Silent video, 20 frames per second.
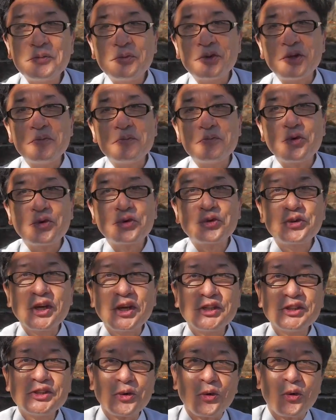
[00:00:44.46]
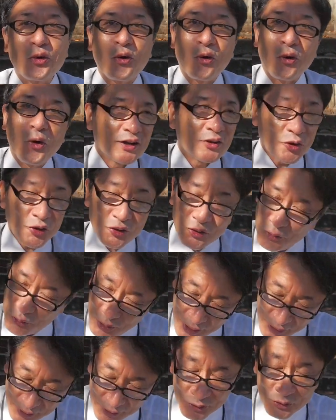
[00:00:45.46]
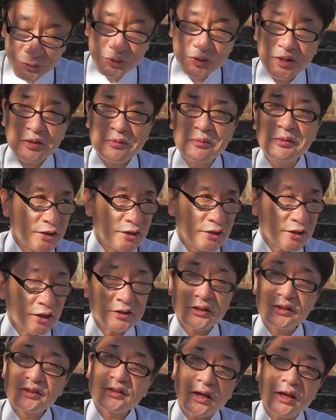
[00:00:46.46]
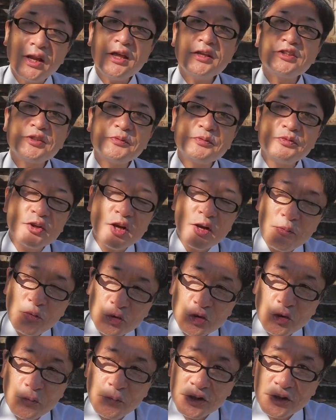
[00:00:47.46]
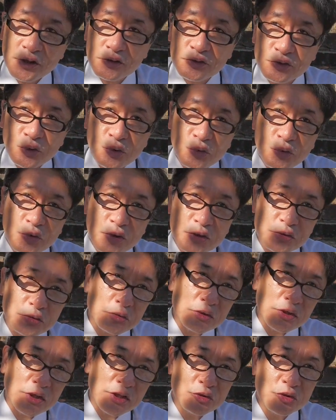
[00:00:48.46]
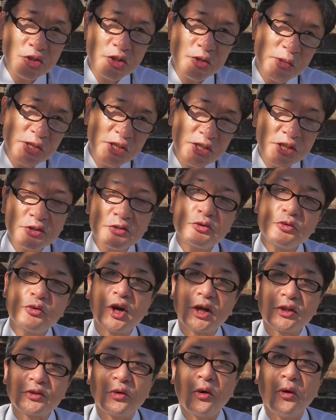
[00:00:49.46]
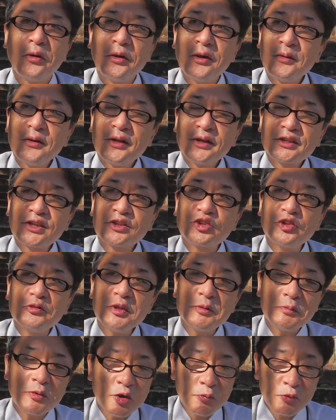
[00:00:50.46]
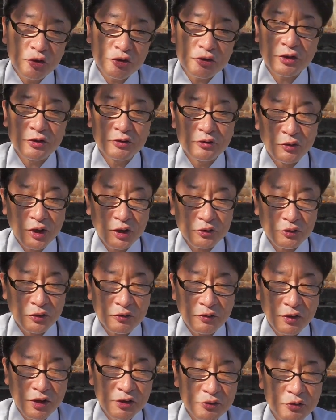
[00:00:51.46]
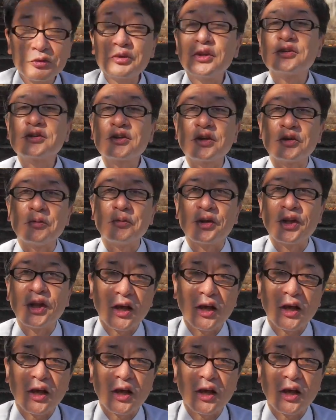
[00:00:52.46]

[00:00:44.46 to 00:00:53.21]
プリン目撃情報これのおかげでございます何ですかね自分が求めてる情報はそんなに食い気味に聞くのかと聞く耳を持ってるのかと言われそうですけどもね